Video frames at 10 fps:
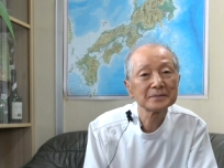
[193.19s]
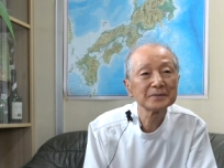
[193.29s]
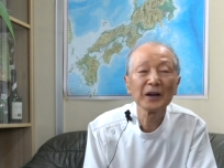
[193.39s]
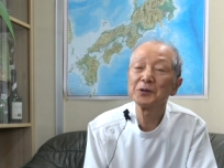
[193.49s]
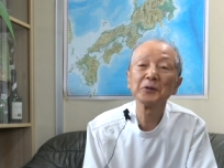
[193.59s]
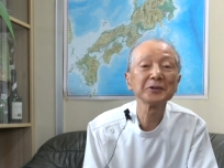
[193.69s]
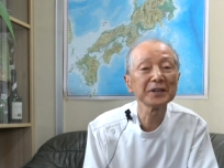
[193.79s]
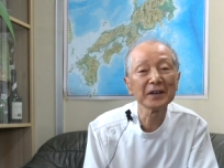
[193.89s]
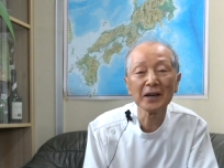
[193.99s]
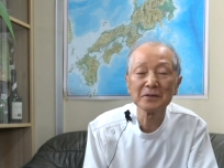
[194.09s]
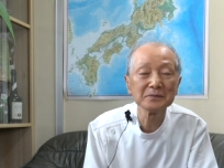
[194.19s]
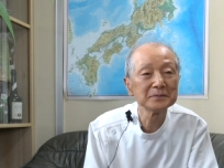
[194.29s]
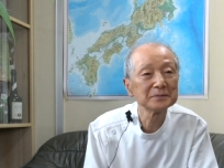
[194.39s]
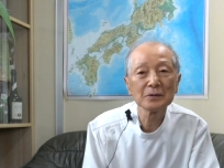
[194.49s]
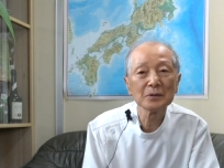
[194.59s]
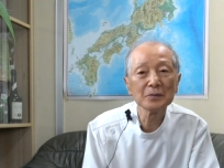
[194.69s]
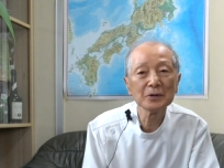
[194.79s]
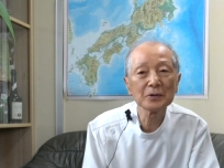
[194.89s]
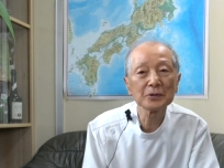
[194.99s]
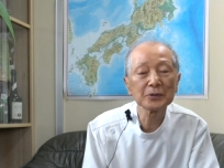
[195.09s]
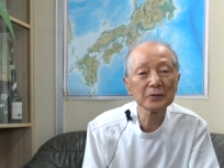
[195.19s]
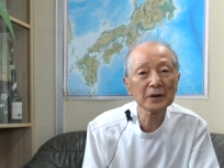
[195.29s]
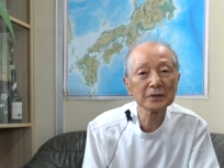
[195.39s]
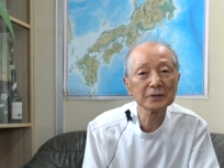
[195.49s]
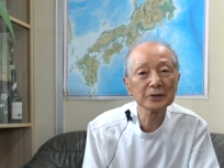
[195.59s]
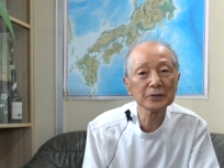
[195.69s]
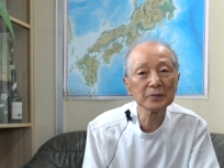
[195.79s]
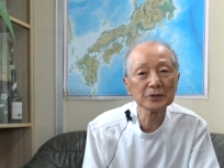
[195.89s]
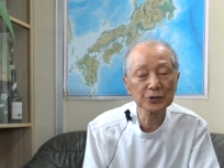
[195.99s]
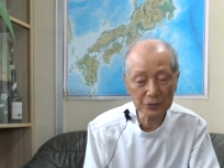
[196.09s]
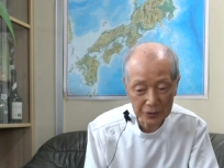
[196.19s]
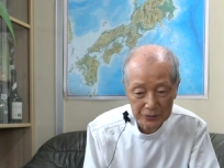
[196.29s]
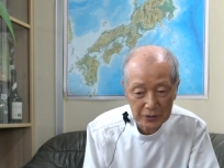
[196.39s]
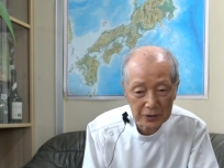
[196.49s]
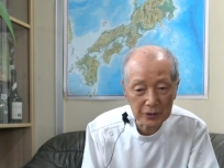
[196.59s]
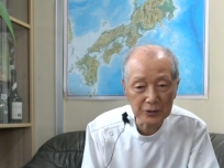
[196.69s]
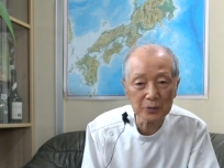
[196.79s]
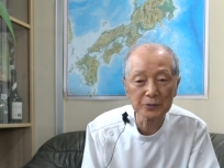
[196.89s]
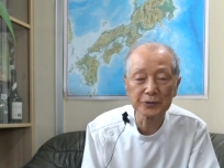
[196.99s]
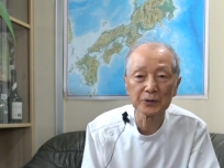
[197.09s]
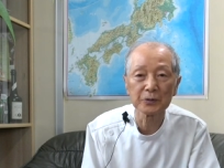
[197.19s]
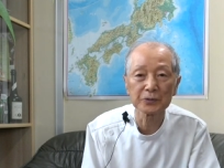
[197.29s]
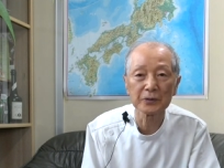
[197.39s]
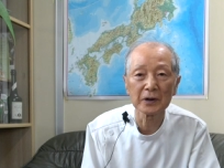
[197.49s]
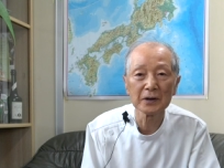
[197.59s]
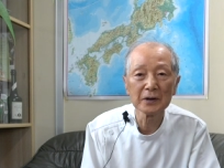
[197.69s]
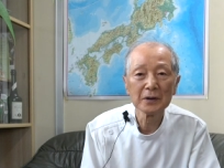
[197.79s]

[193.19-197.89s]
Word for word: 何も起きない。思うことは例えば小説なんかを読むっていうことは